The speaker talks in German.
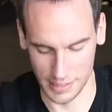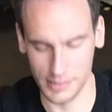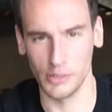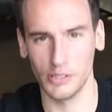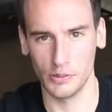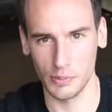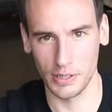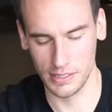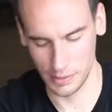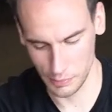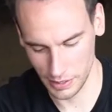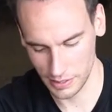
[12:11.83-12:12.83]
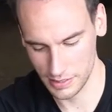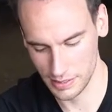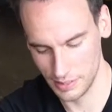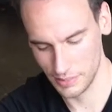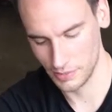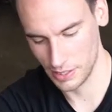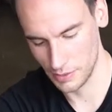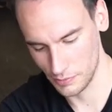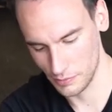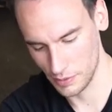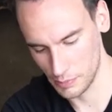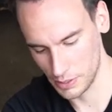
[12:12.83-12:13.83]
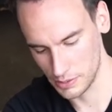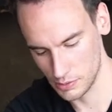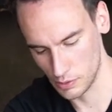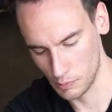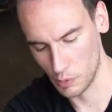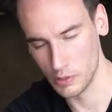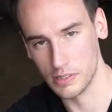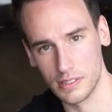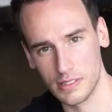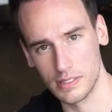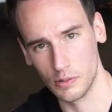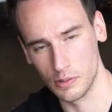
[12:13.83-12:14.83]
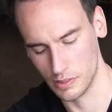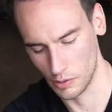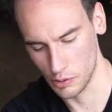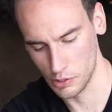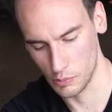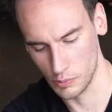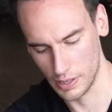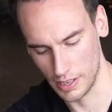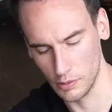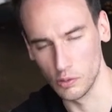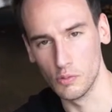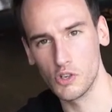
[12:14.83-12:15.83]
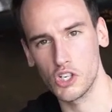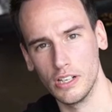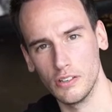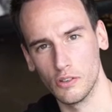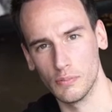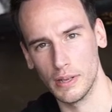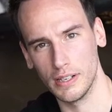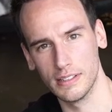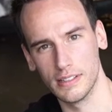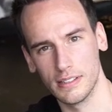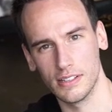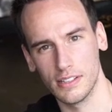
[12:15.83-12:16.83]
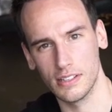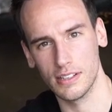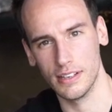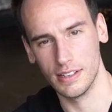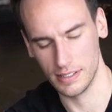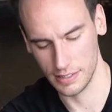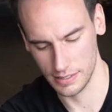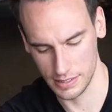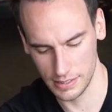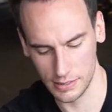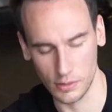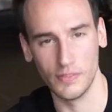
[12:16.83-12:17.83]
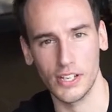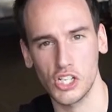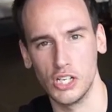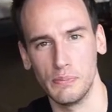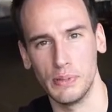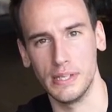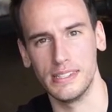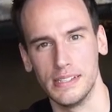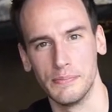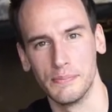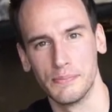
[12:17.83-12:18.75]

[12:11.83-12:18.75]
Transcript: Ihr solltet übrigens die Blicke sehen, ähm, wenn man in so einer Box ist und Leute um einen rumstehen und man hier äh, sitzt und wäscht einen PC.